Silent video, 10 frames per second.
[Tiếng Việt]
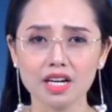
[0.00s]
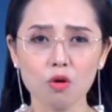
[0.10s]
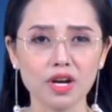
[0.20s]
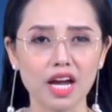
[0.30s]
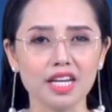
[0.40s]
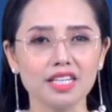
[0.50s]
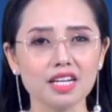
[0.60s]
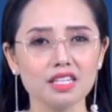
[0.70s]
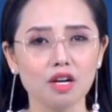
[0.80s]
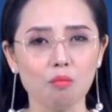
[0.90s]
Câu này
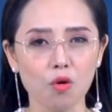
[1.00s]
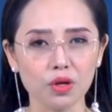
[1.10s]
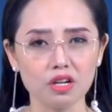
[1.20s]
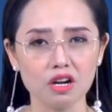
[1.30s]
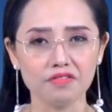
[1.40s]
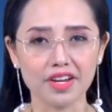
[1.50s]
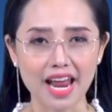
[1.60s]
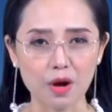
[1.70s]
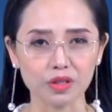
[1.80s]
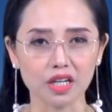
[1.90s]
nhắc nhở mỗi người về
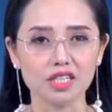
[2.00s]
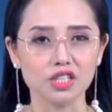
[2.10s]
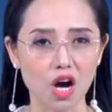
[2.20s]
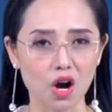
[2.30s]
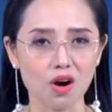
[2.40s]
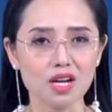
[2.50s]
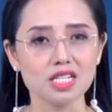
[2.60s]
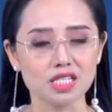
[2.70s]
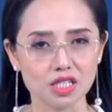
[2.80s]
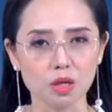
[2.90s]
đạo thầy trò.
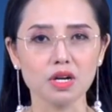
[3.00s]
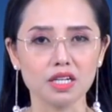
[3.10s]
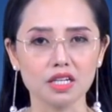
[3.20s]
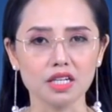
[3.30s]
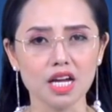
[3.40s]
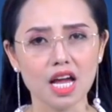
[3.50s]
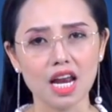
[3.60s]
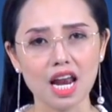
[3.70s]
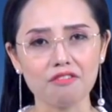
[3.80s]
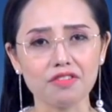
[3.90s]
Sống ở đời
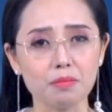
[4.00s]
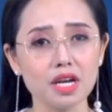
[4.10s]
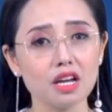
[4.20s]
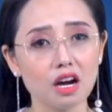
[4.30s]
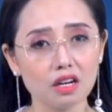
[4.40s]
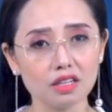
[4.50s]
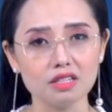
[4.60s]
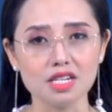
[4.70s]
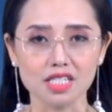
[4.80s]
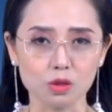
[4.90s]
là phải biết
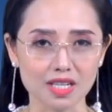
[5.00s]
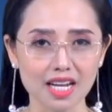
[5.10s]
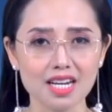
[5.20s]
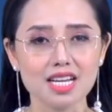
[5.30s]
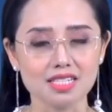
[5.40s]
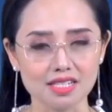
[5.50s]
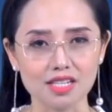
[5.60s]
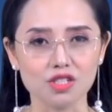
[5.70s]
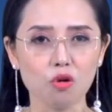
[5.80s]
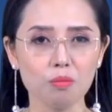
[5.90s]
ơn người dìu dắt,
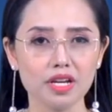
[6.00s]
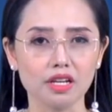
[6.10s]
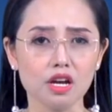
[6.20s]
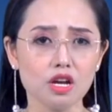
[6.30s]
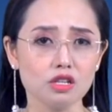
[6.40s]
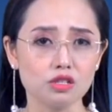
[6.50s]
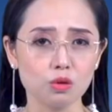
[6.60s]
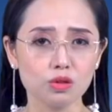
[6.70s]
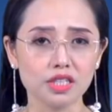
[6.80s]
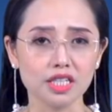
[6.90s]
dạy dỗ mình,
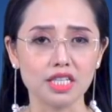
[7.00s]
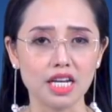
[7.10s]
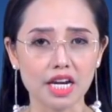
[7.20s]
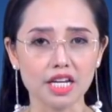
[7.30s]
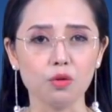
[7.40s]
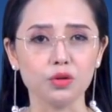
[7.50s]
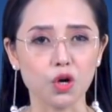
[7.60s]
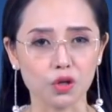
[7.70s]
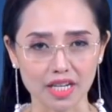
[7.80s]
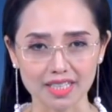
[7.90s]
dù chỉ là điều
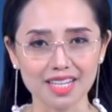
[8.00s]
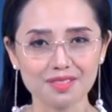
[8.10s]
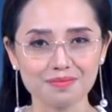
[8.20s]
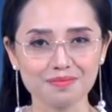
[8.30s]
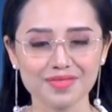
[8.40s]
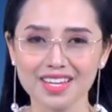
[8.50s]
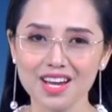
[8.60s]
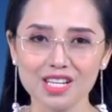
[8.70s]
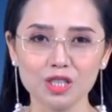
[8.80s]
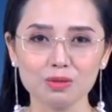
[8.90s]
nhỏ nhặt nhất.
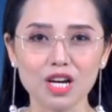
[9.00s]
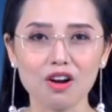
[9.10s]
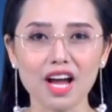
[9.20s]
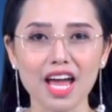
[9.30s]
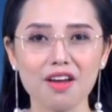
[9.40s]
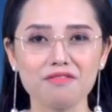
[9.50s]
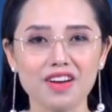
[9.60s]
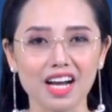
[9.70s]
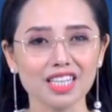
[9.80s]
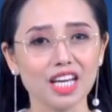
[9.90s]
Chúc cho các em
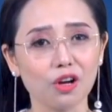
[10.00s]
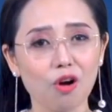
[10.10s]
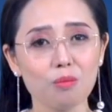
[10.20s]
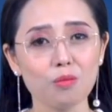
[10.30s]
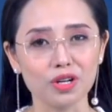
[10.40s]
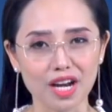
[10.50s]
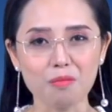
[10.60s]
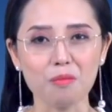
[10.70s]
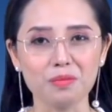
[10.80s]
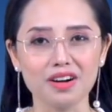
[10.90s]
và các thầy cô một
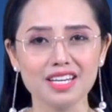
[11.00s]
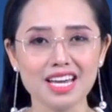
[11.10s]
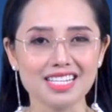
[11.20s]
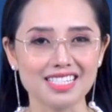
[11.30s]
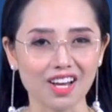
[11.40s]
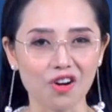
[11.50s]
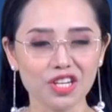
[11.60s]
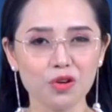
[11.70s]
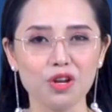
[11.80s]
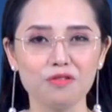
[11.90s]
năm học mới sẽ có
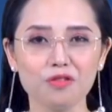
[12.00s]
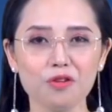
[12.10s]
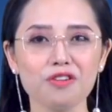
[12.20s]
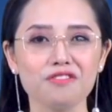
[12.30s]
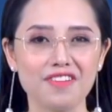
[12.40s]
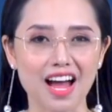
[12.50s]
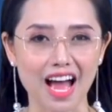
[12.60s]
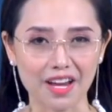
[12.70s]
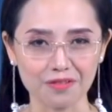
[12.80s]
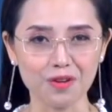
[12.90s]
nhiều niềm vui và
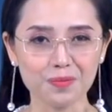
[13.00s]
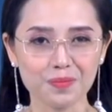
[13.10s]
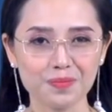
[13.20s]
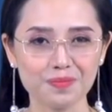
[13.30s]
hạnh phúc.